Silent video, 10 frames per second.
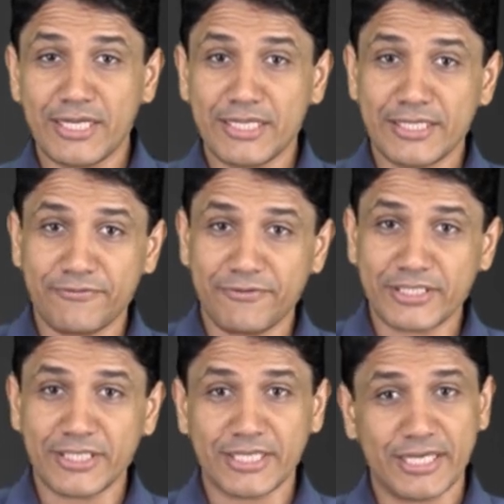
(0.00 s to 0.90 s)
ले लेते
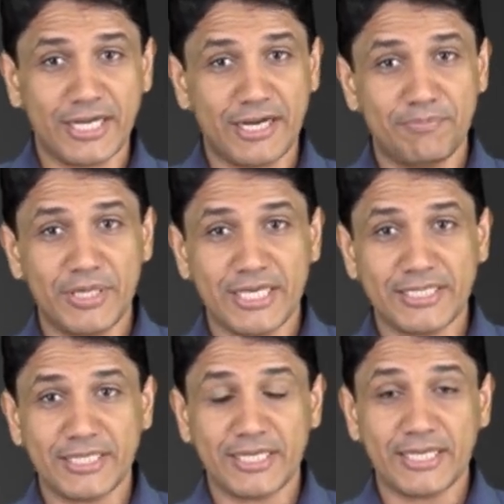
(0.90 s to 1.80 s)
फंक्शन के अब भी
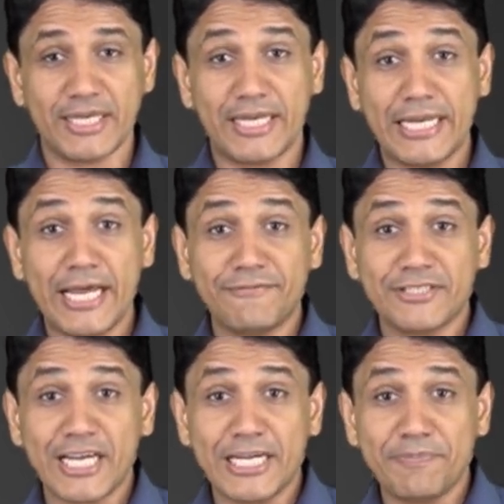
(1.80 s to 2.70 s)
ऐसे ही करेंगे लेफ्ट
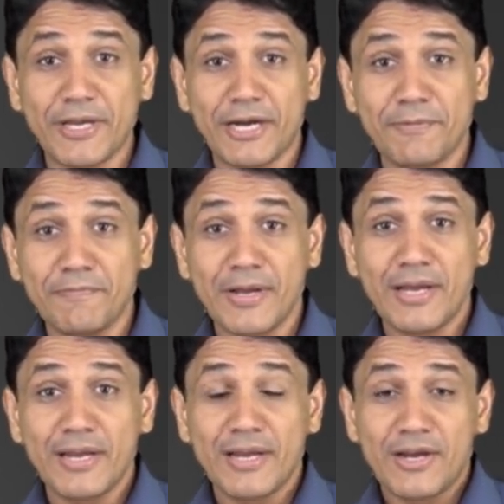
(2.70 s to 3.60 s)
साइड पे हम
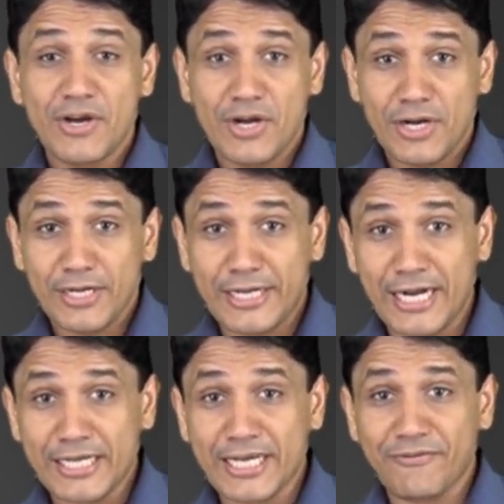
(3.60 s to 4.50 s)

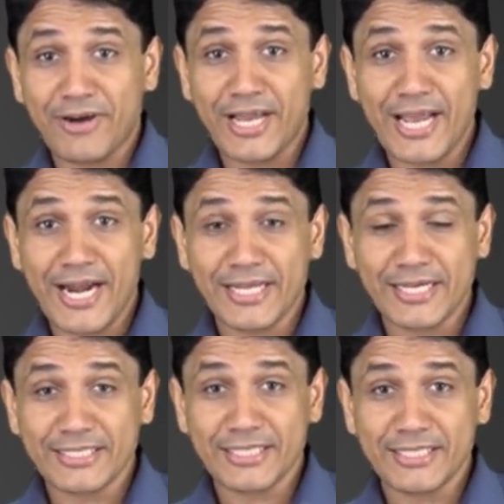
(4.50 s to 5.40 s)
डेल्टा वाई ऐड
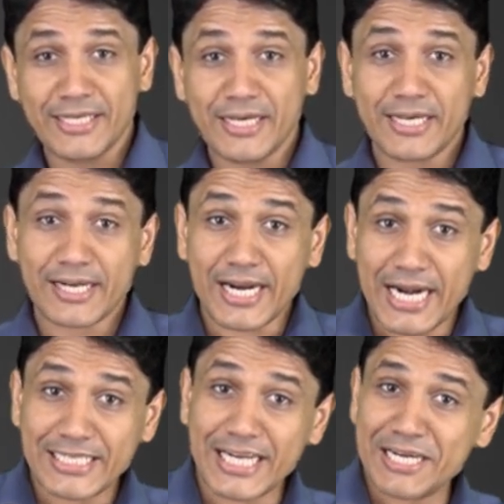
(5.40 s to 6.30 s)
करते थे
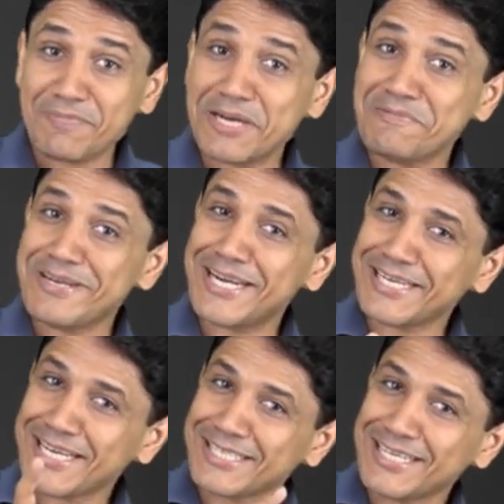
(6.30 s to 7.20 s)
राइट साइड पे हम
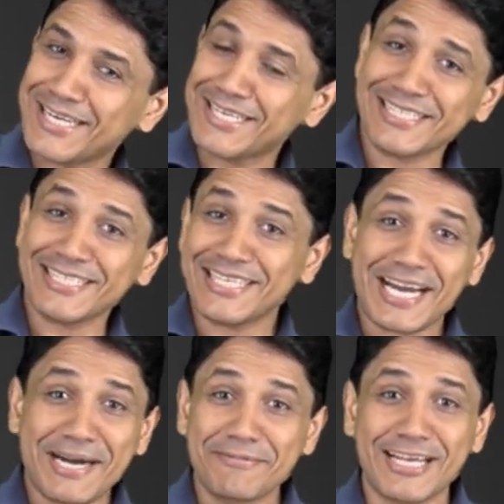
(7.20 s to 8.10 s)
डेल्टा एक्स ऐड करते थे
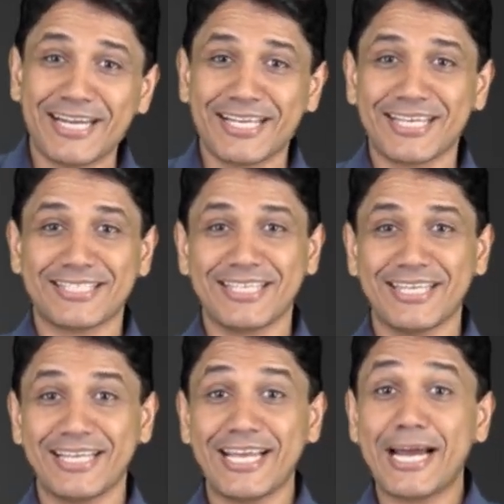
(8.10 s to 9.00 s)
अब डेल्टा एक्स नहीं
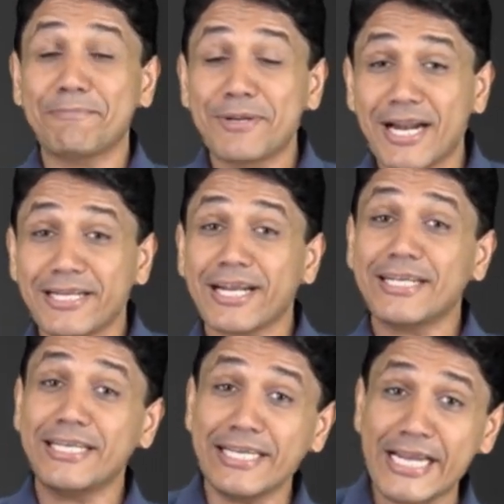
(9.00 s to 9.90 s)
करेंगे अब डेल्टा
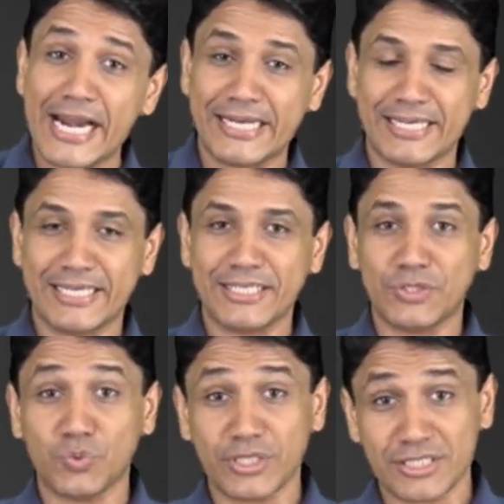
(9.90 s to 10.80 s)
टी ऐड करेंगे
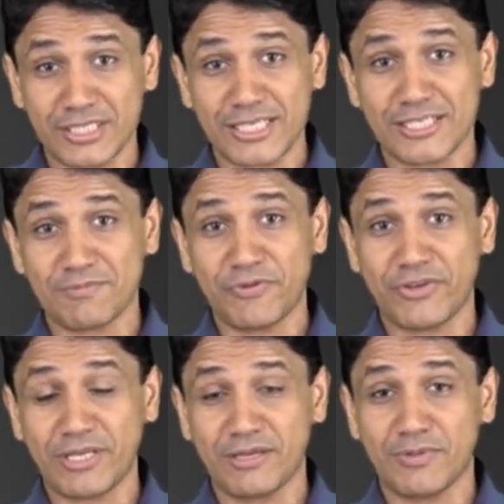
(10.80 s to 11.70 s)
क्योंकि इस केस में
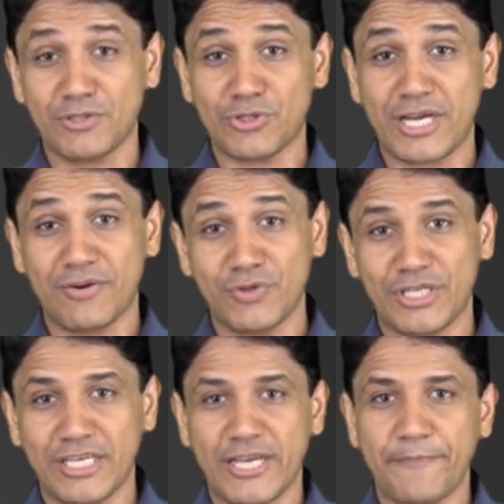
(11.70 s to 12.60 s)
वेरिएबल जो है वो
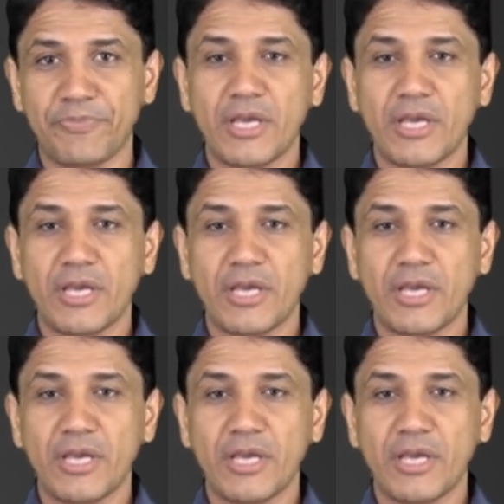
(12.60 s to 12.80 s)
टी है